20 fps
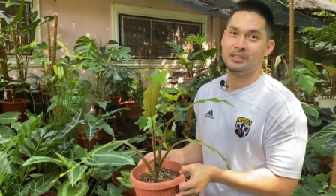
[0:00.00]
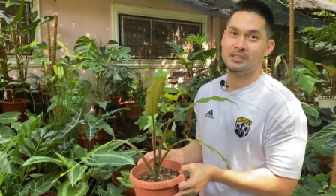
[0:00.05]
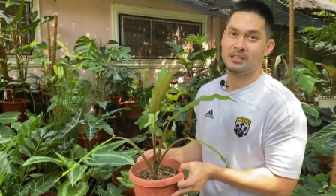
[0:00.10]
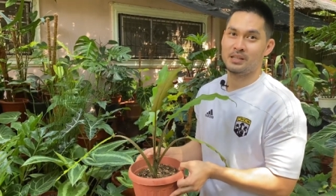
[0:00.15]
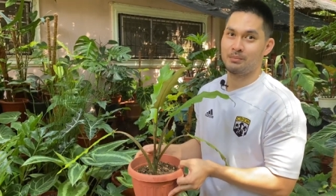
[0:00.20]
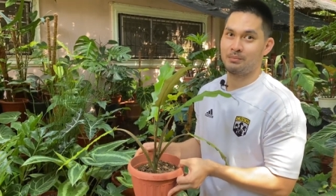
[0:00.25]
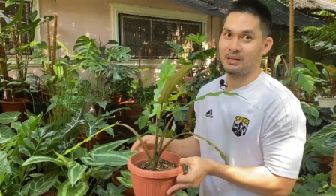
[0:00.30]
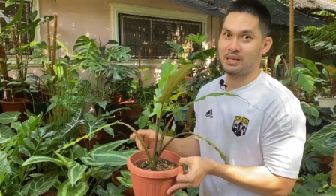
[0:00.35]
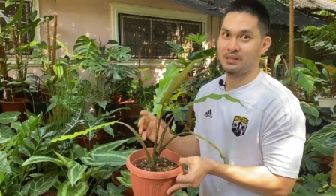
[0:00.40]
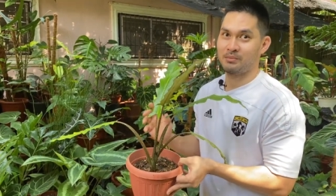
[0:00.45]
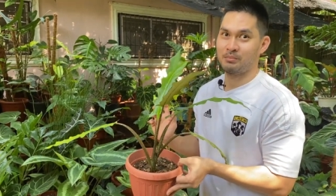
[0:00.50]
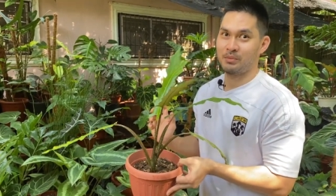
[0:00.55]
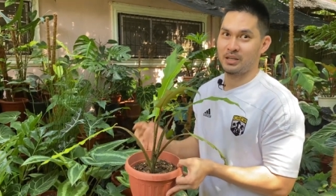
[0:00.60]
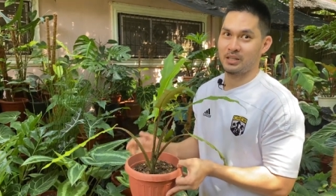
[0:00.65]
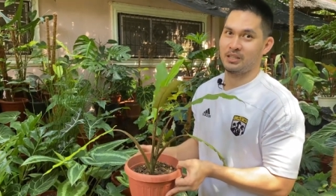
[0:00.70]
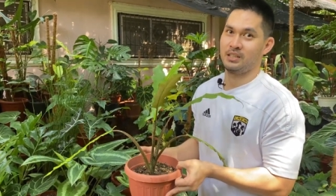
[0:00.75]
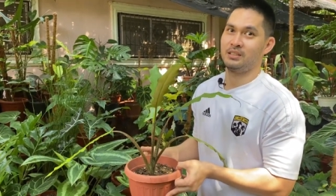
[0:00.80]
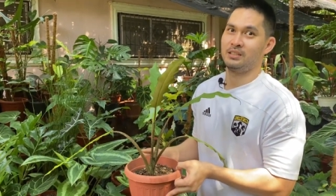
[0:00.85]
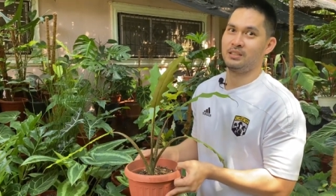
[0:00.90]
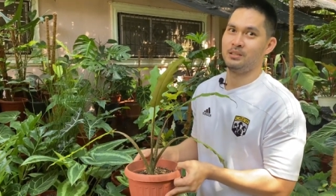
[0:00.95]
sa plant
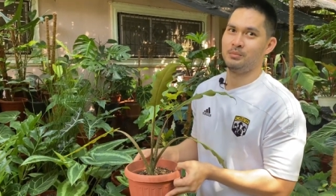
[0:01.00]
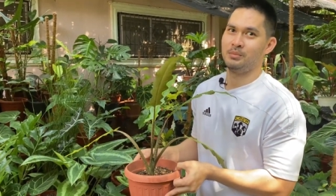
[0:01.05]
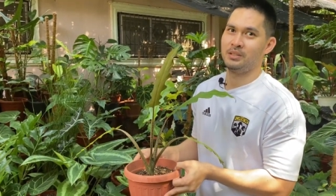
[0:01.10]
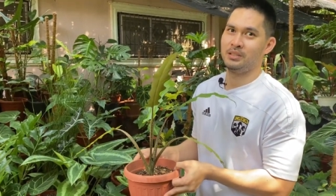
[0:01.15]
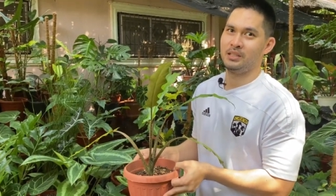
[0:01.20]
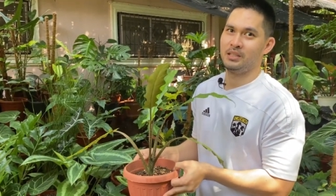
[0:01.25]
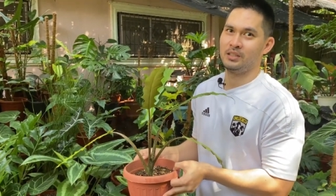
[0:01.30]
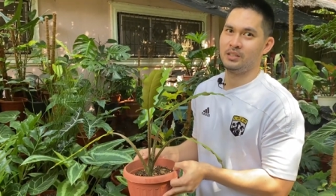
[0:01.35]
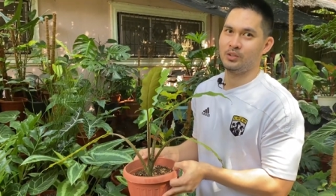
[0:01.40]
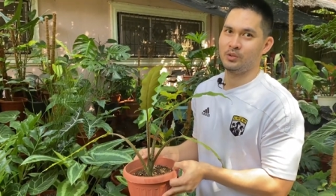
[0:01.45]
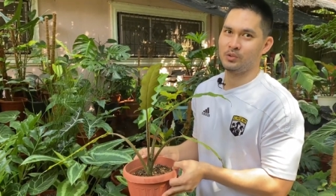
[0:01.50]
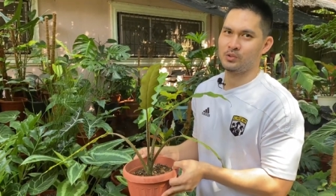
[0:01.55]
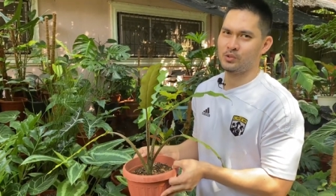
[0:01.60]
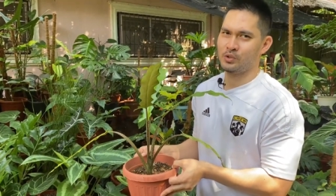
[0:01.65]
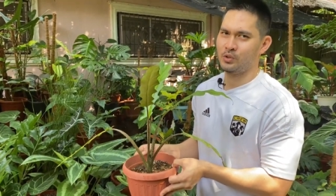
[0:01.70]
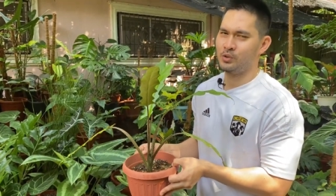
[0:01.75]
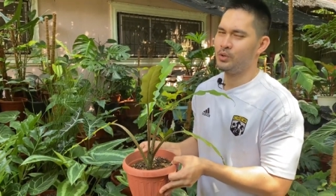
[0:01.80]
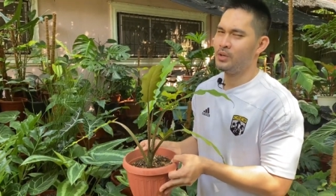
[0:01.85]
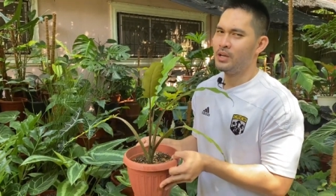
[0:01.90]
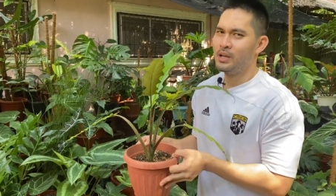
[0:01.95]
market naman dito. So